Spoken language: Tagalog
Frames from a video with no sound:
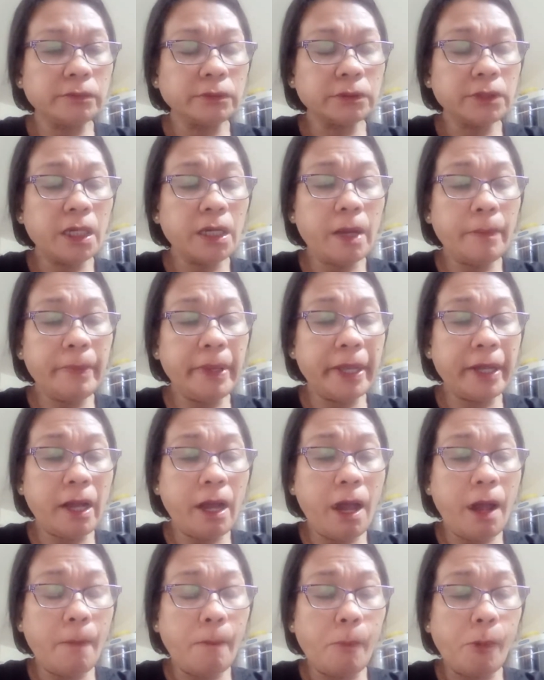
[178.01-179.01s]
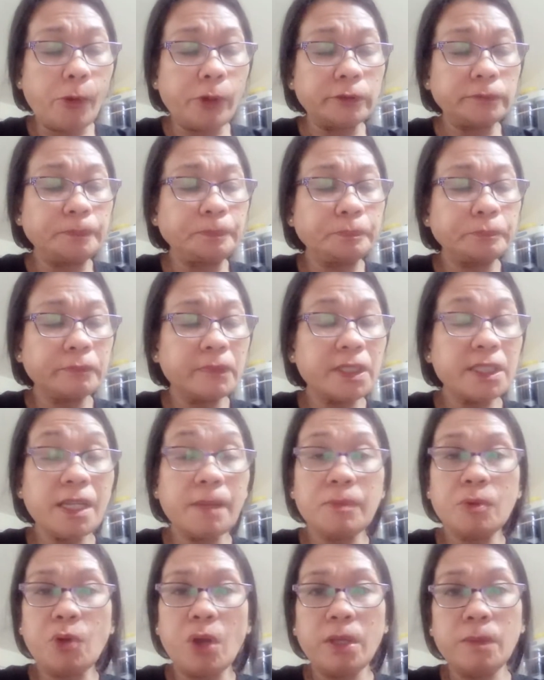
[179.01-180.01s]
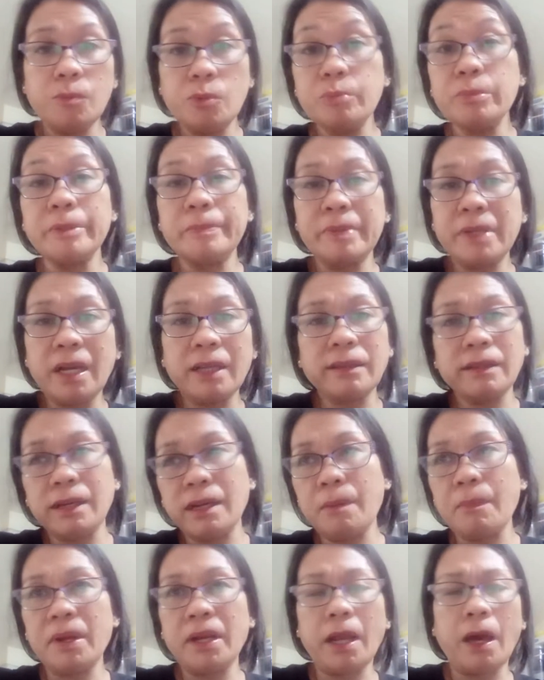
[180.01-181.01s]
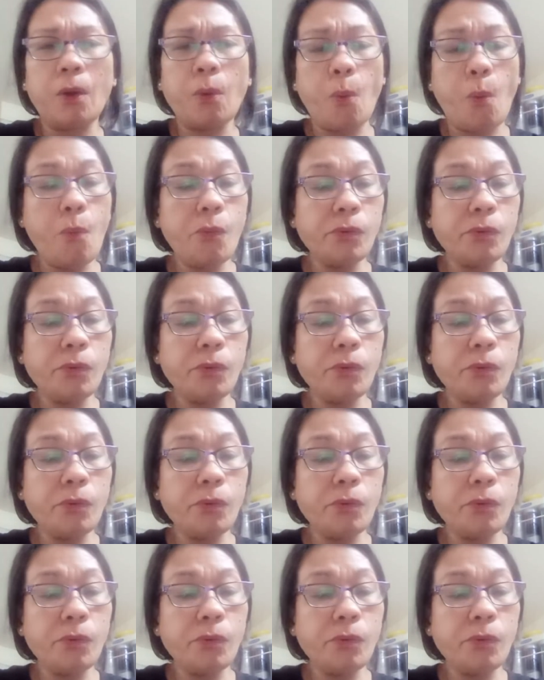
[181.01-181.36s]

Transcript: Kagabi, kahapon, sabi ko, ay bumibigat na naman ako.